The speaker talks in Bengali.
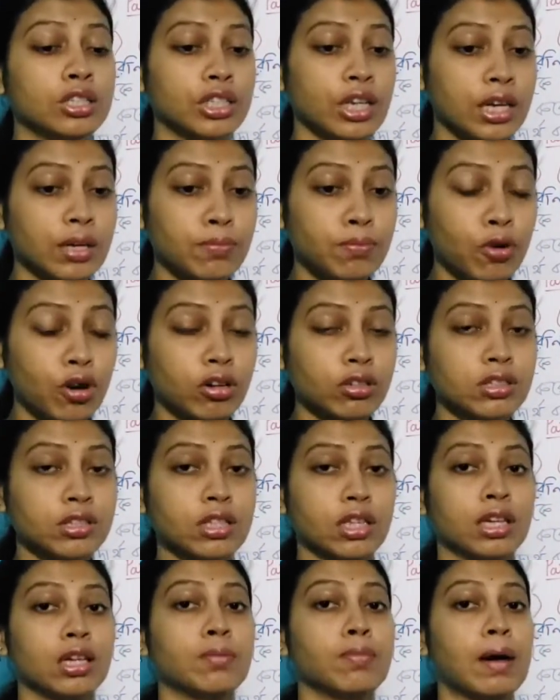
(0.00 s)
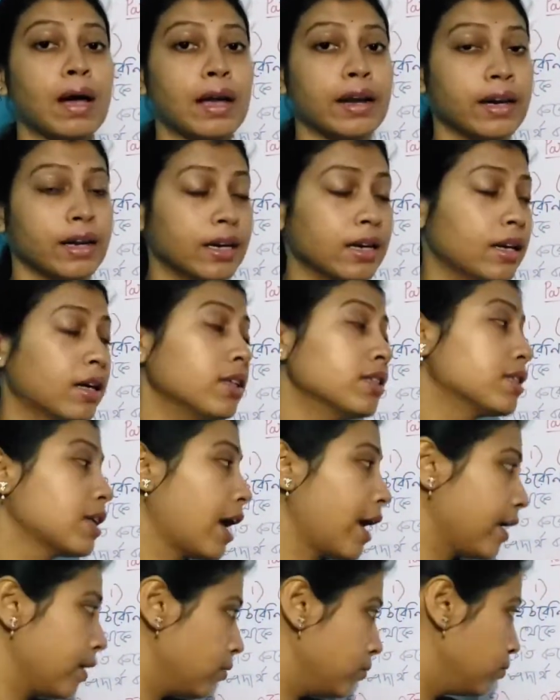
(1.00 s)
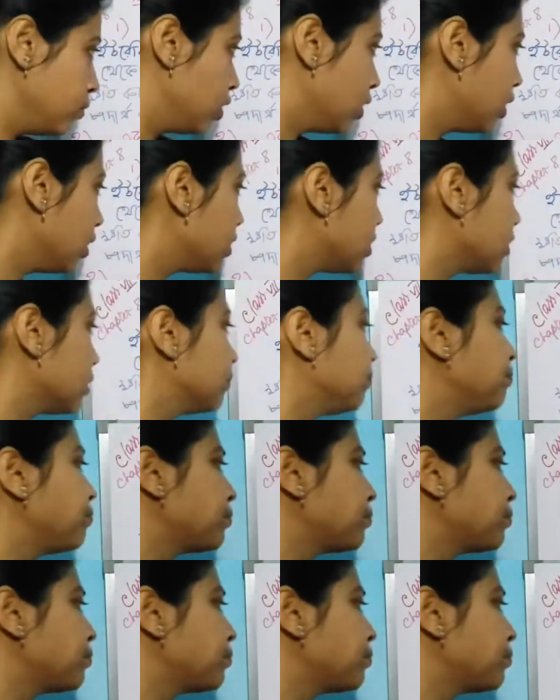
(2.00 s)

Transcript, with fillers: সেই বক্স থেকে বাইরে না যায় ঠিক আছে